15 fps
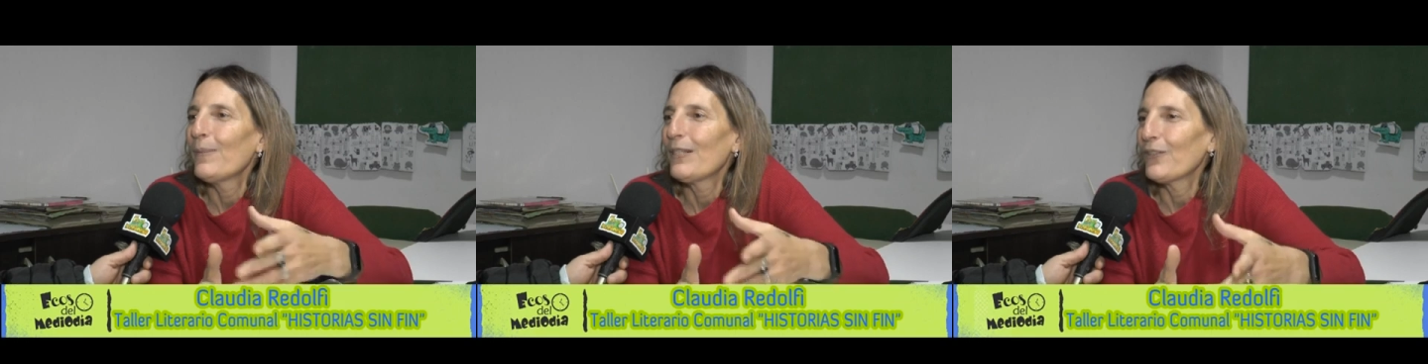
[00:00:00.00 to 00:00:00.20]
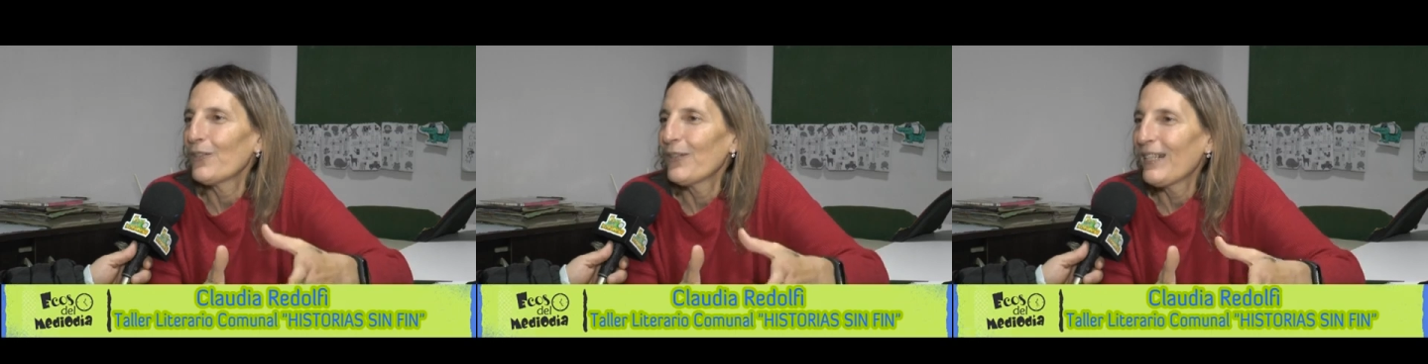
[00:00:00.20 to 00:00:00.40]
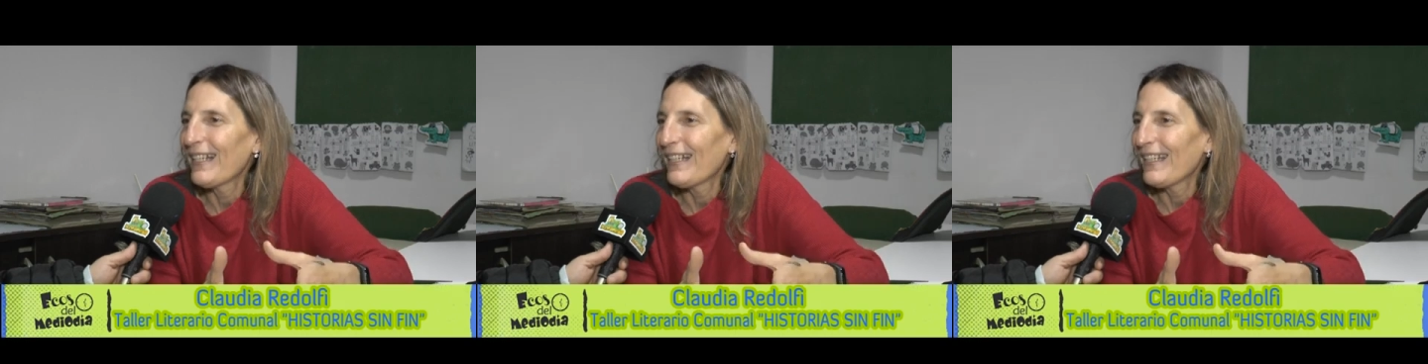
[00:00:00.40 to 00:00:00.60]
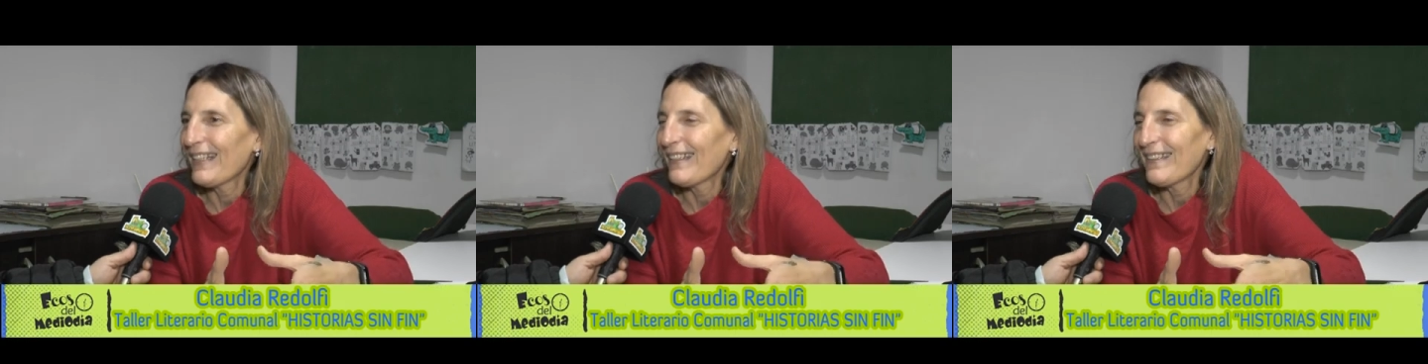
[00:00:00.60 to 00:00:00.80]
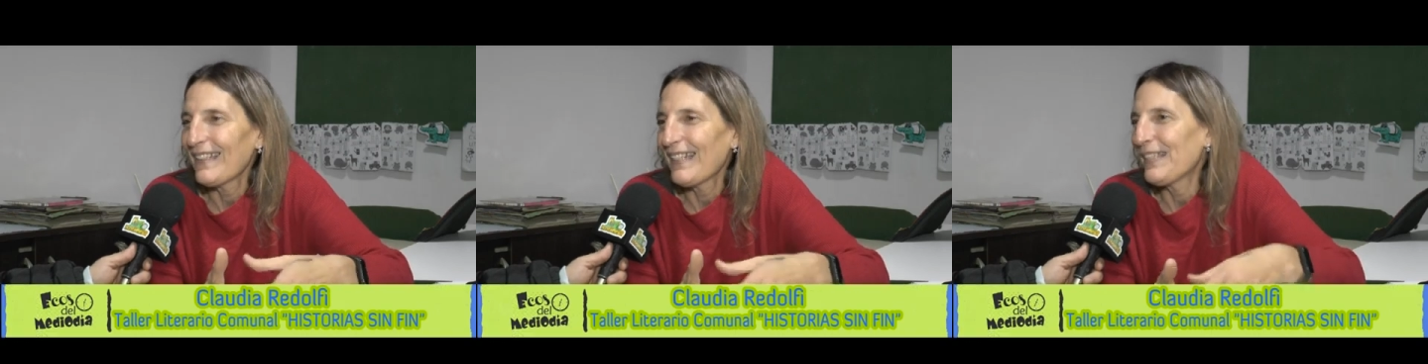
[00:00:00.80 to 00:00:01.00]
personaje
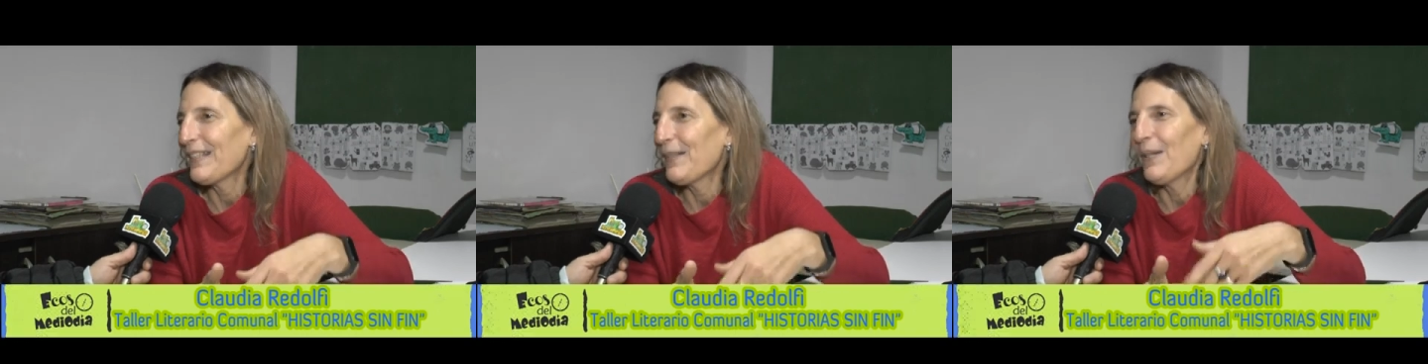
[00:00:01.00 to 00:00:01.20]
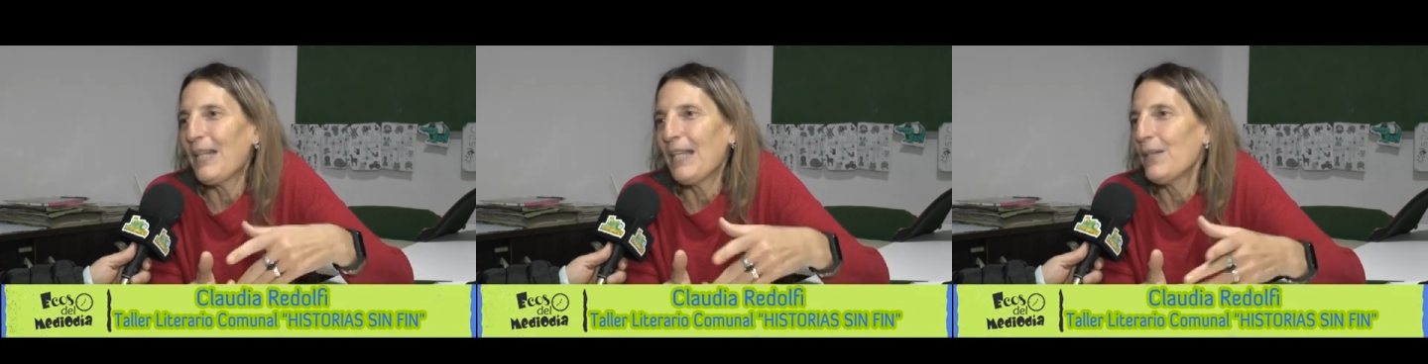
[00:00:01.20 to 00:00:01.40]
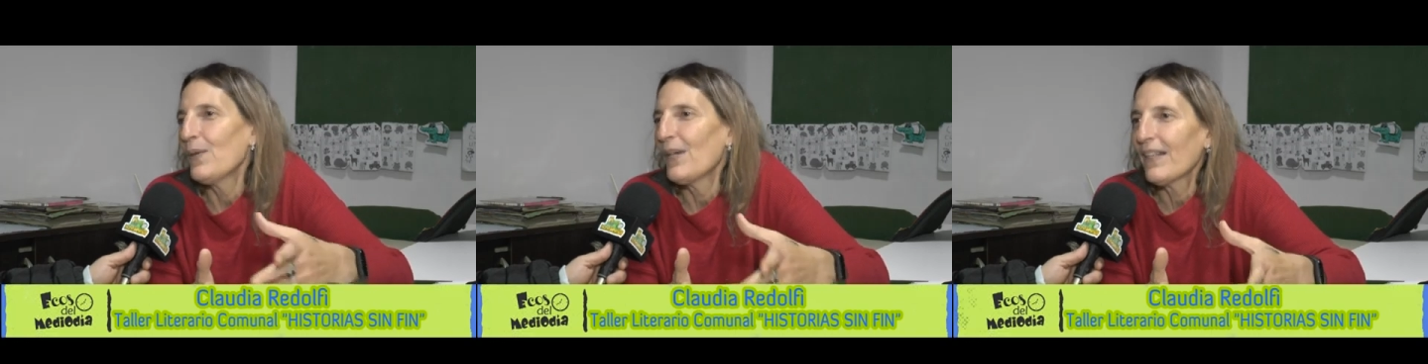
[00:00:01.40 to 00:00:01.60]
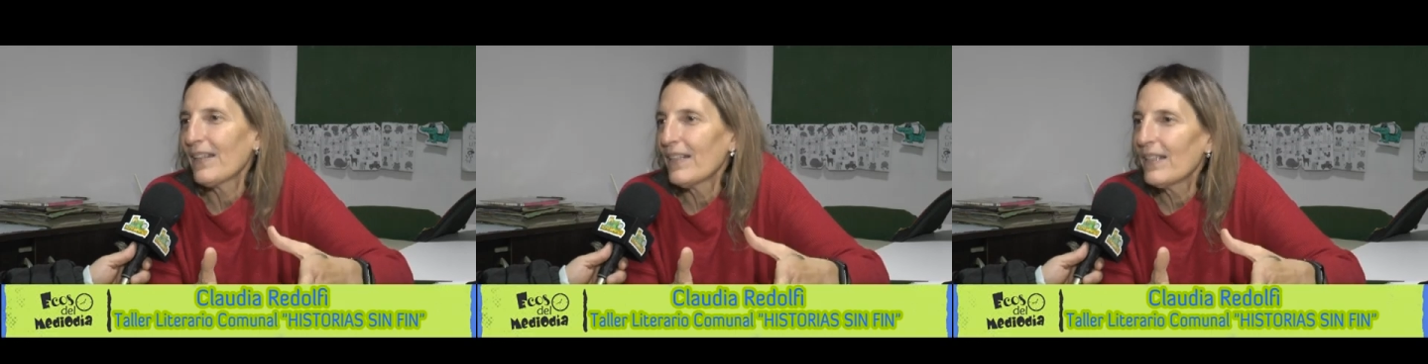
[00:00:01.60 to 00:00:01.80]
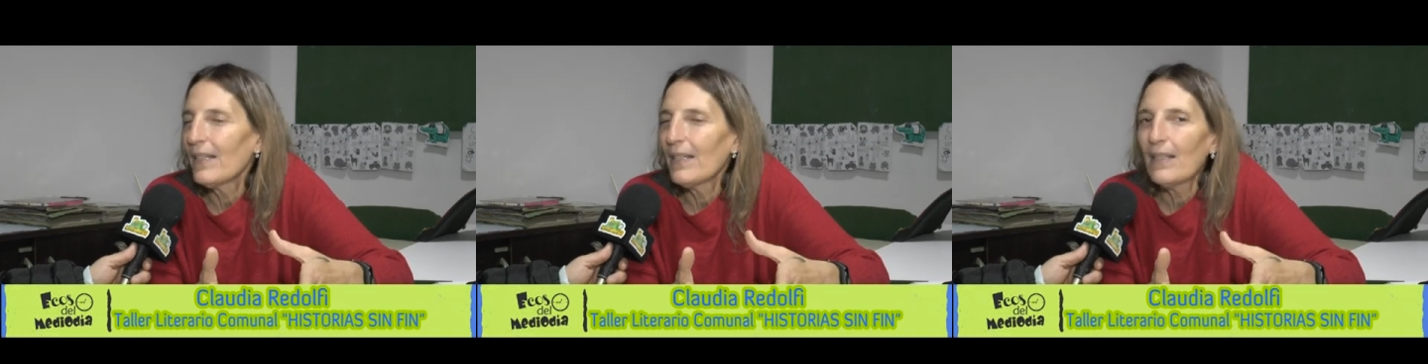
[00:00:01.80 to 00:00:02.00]
que sé que se van a
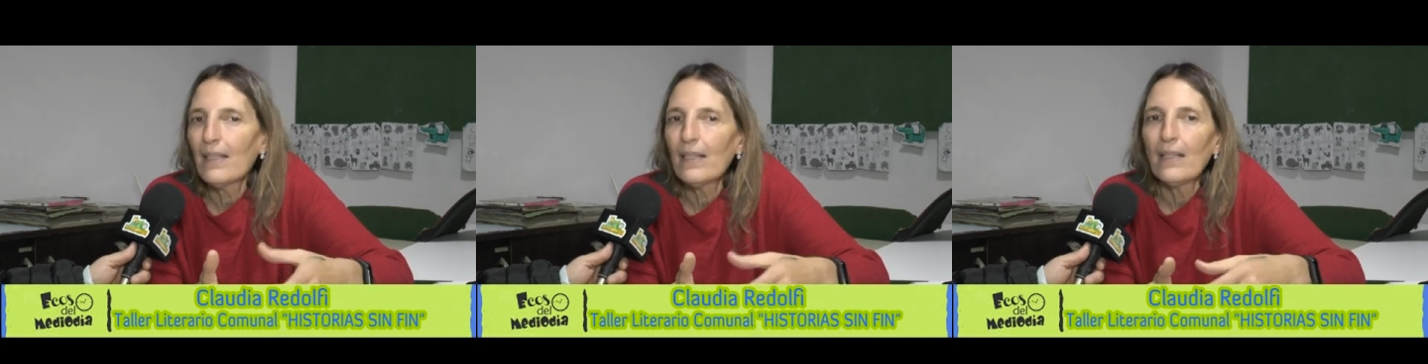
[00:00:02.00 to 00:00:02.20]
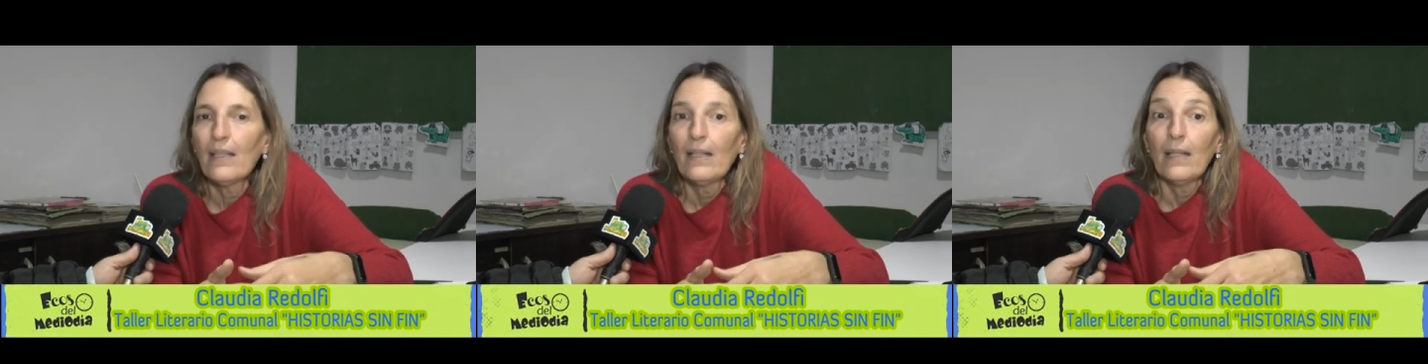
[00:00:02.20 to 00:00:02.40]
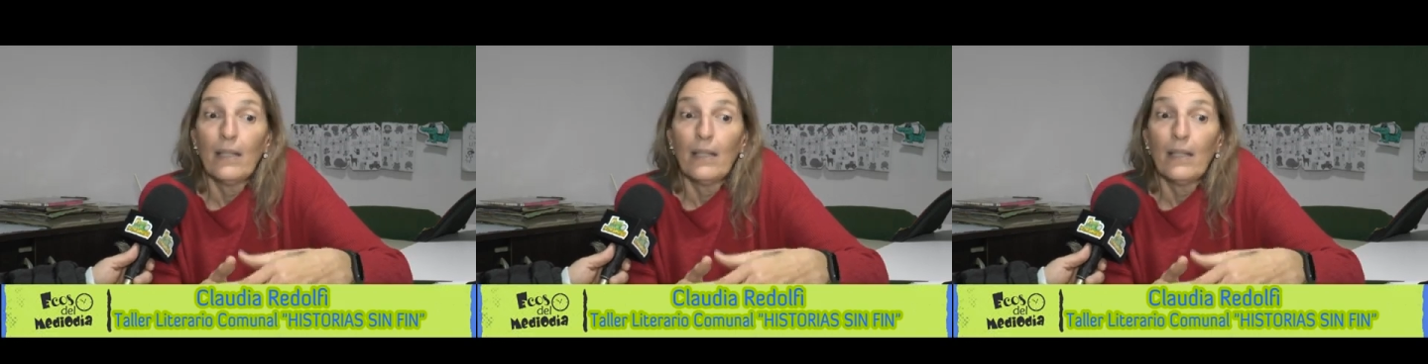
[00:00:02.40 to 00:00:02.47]
divertir.